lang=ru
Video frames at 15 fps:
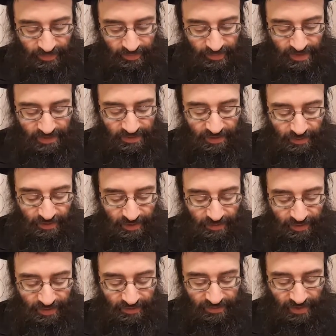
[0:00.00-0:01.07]
вместе
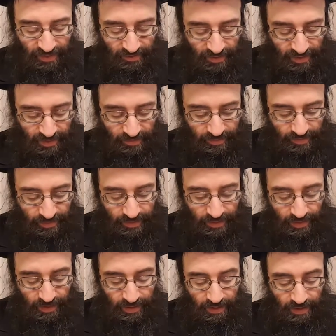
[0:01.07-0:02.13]
поговорить с равином
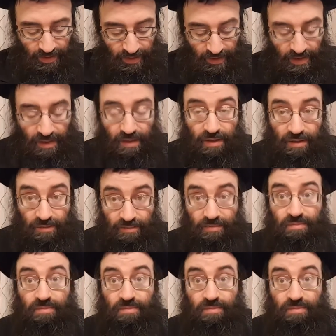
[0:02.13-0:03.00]
и э,